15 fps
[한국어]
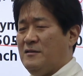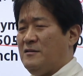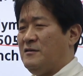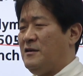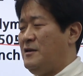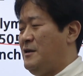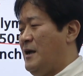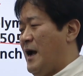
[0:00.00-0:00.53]

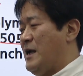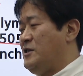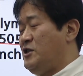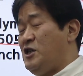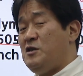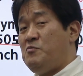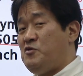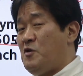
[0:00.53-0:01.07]
어, 한
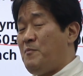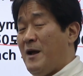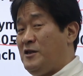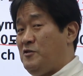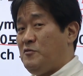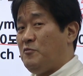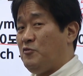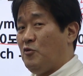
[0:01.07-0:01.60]
70점,
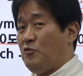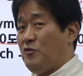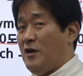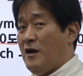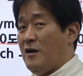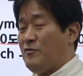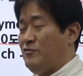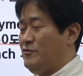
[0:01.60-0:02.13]
80점 정도
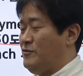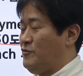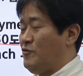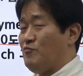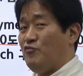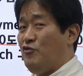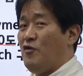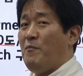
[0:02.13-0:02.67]
돼갖고는
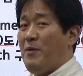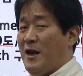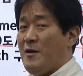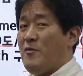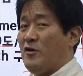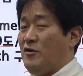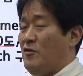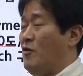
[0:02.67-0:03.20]
좀 물건
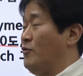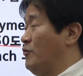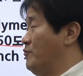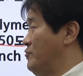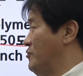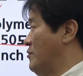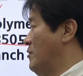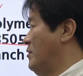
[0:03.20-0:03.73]
팔아먹기가
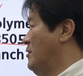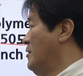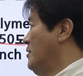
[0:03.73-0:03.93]
어렵죠.